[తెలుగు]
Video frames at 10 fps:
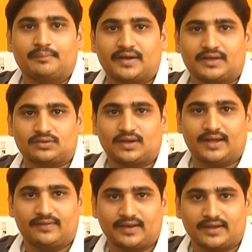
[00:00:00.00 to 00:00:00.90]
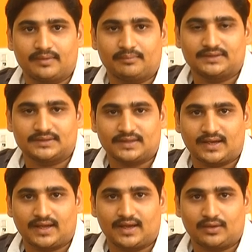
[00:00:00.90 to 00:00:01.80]
ప్రేక్షకుల అందరికీ మంచి
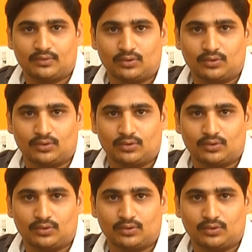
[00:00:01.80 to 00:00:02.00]
జరగాలని